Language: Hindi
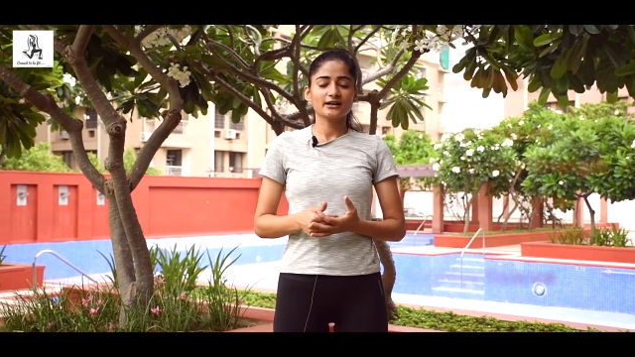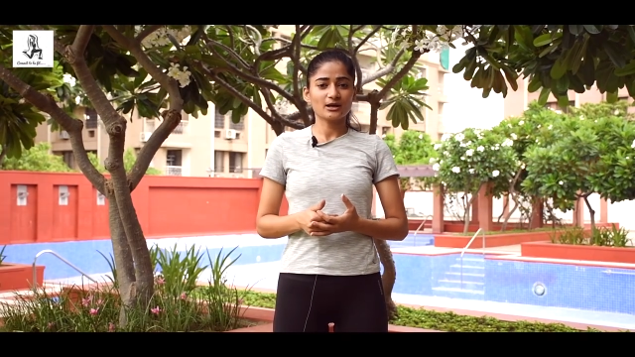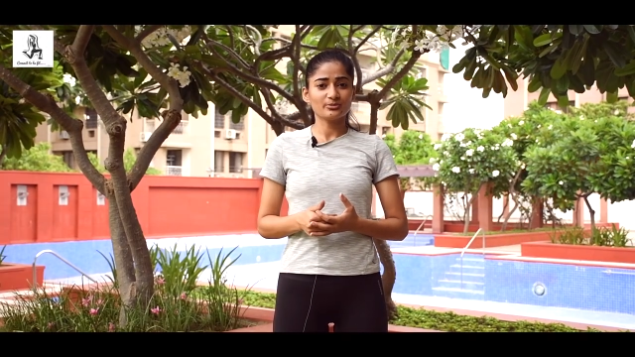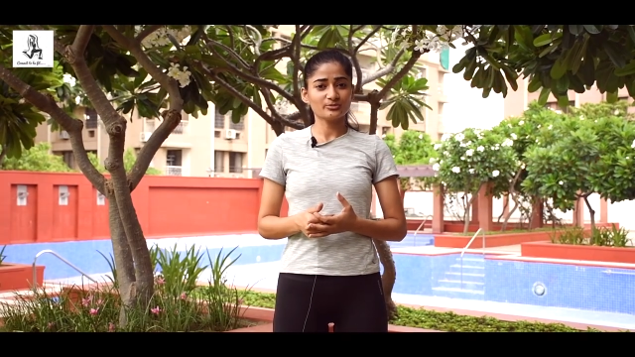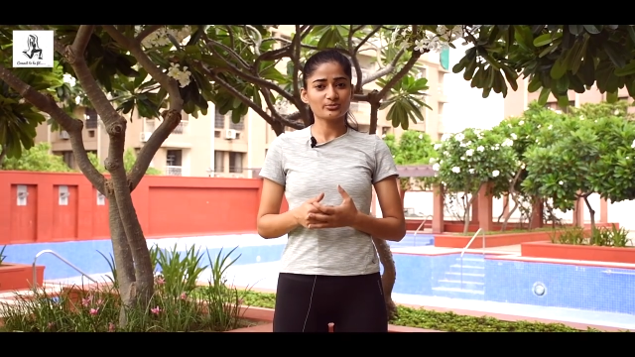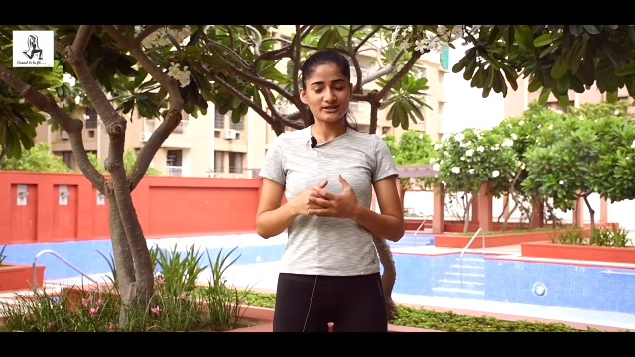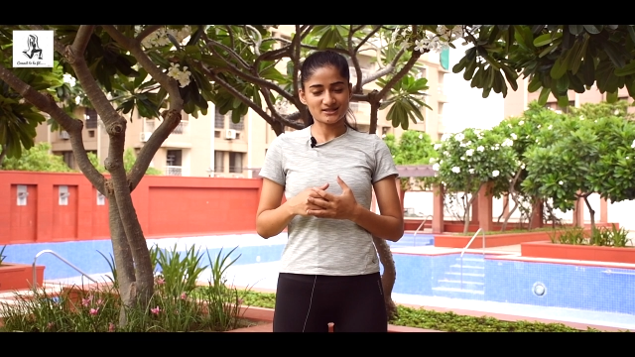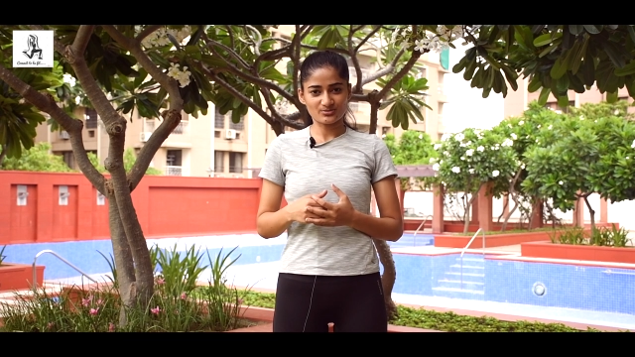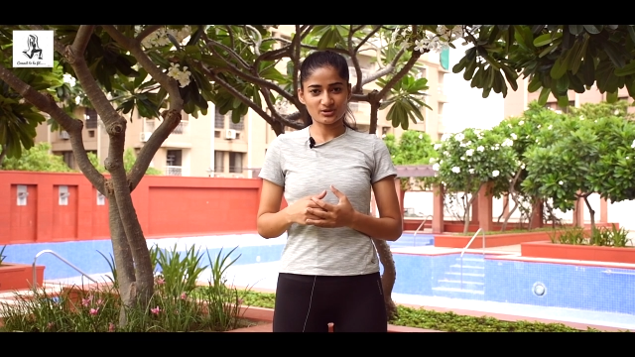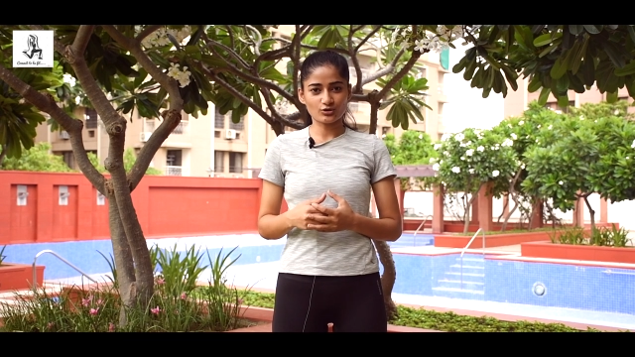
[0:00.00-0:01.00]
अगर आप इन
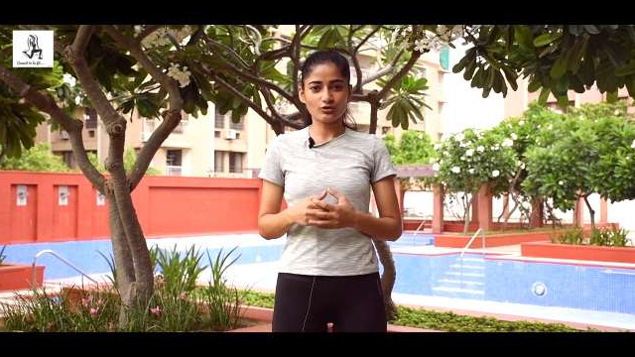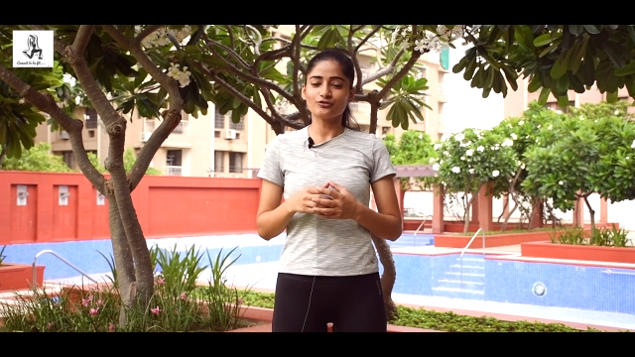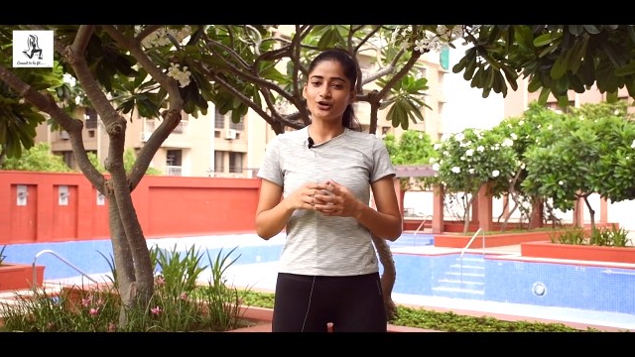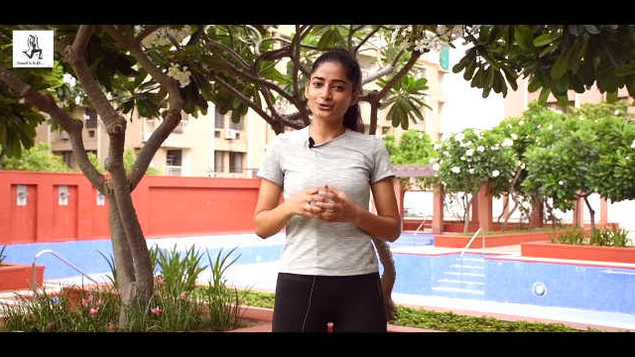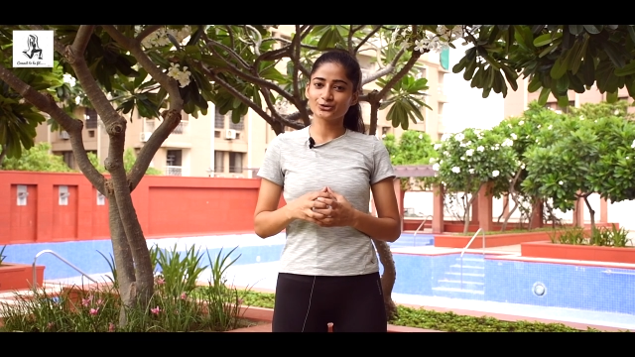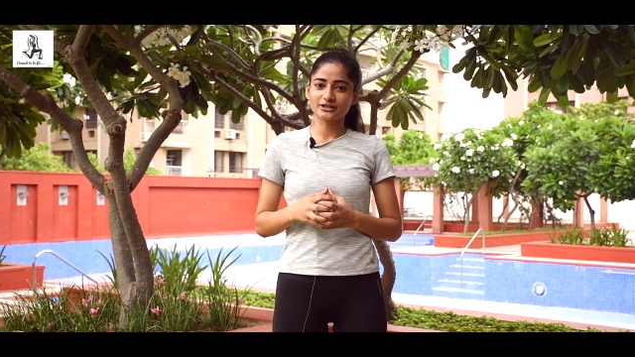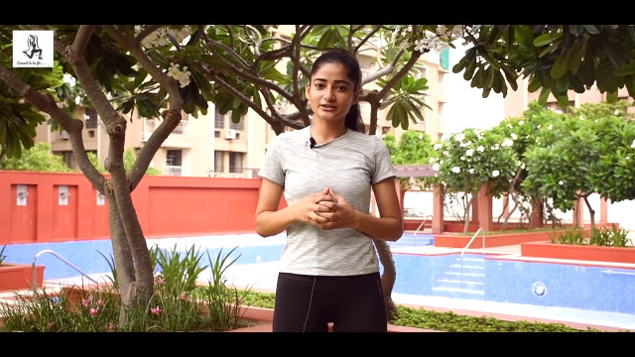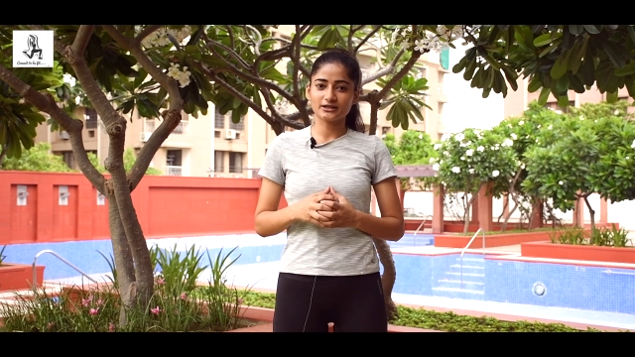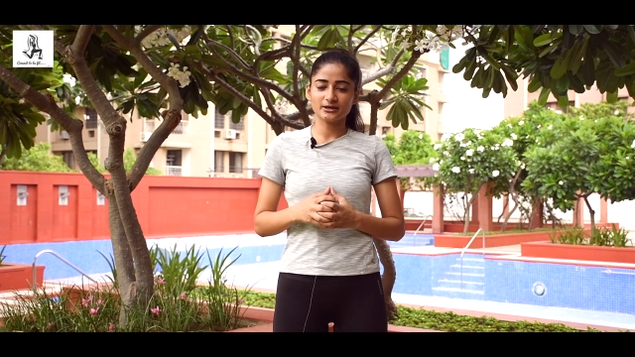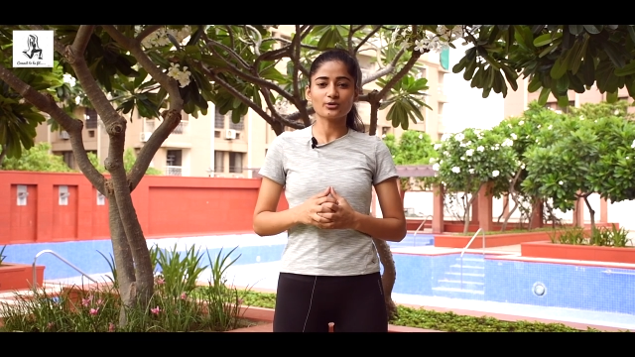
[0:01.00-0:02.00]
प्रिंसिपल को फॉलो
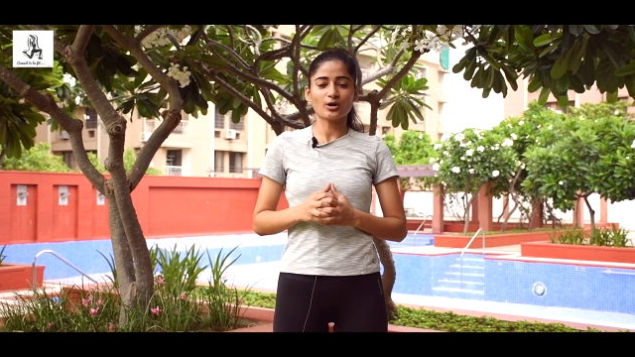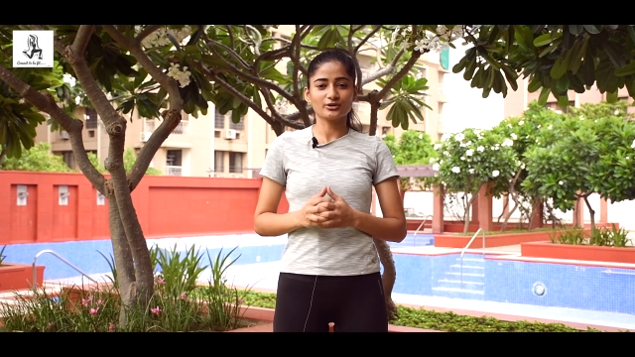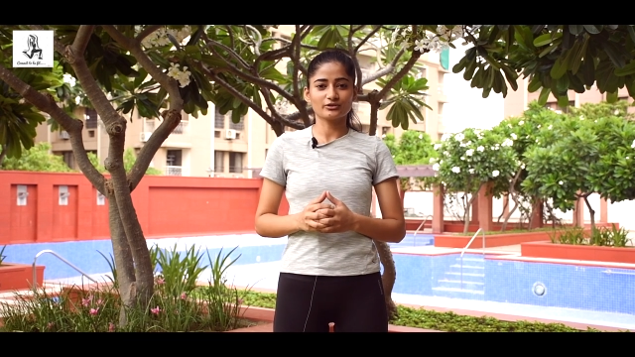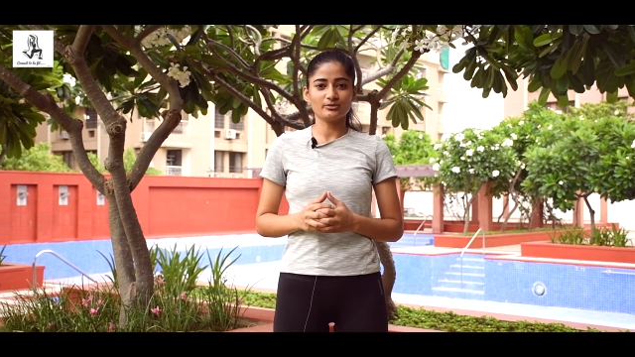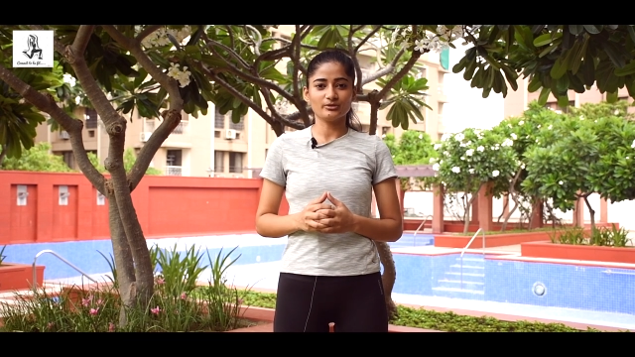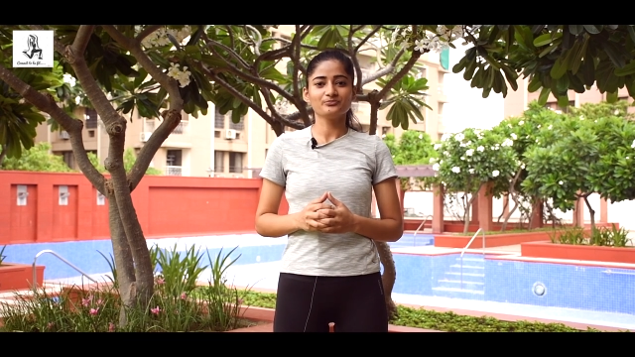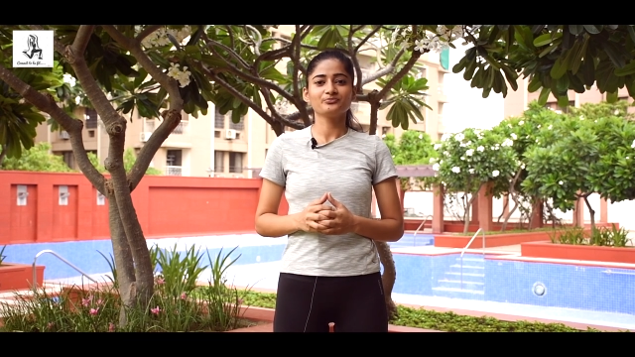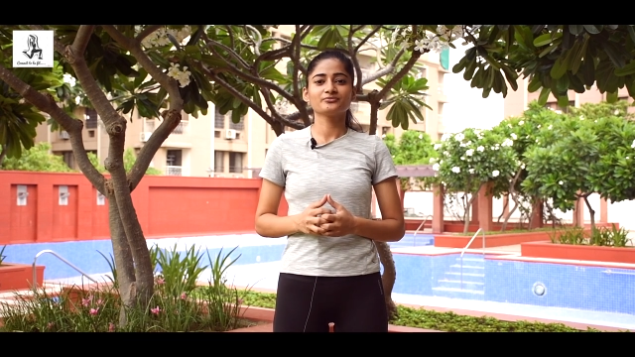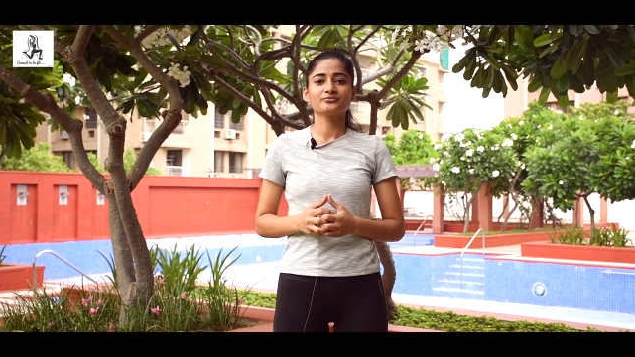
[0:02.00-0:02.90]
करते हैं प्रॉपर वे में